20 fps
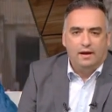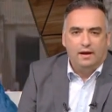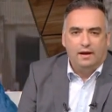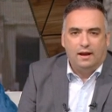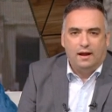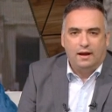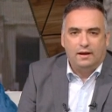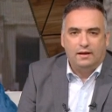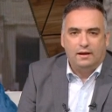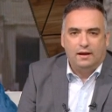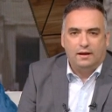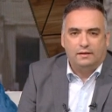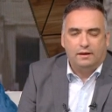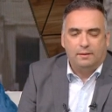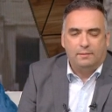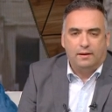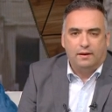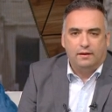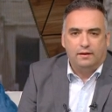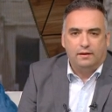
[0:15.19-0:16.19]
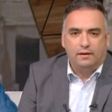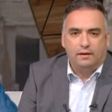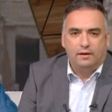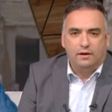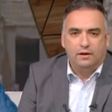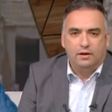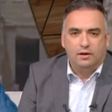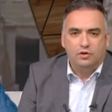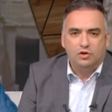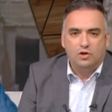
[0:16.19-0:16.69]
الحقيقه طبعا
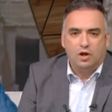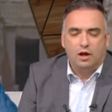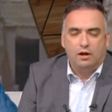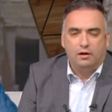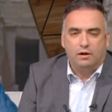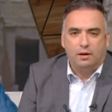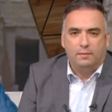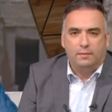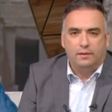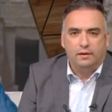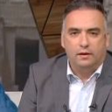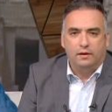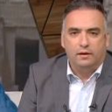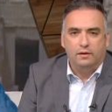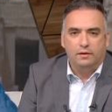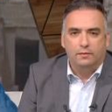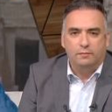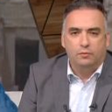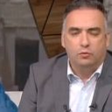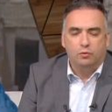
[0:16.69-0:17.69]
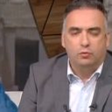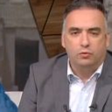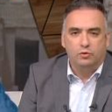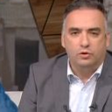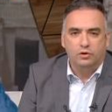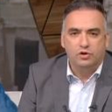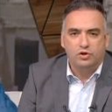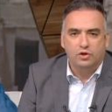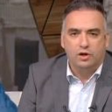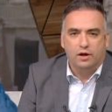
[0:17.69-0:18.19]
آه، شهر رمضان
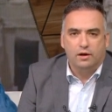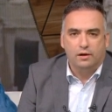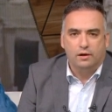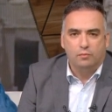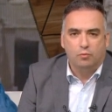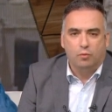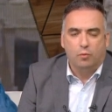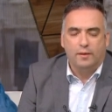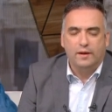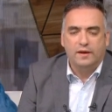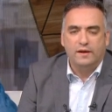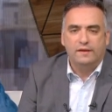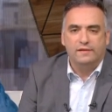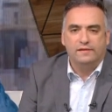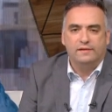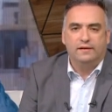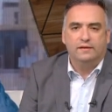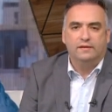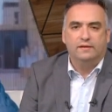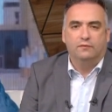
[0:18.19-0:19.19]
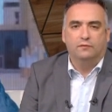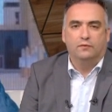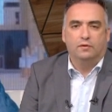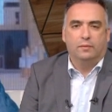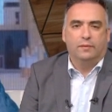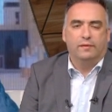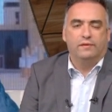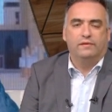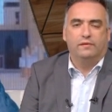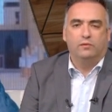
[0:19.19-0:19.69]
بيكون شهر مميز جدا في
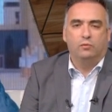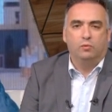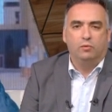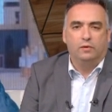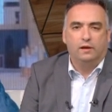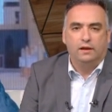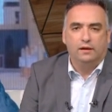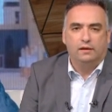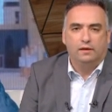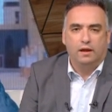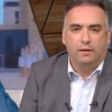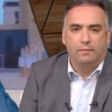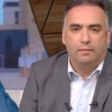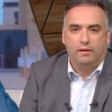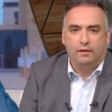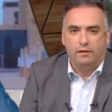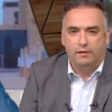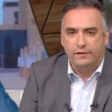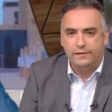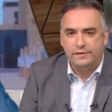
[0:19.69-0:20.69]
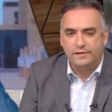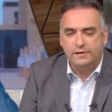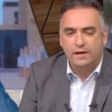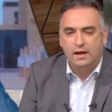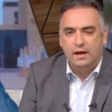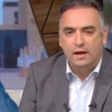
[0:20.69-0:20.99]
مصر وليه طابع خاص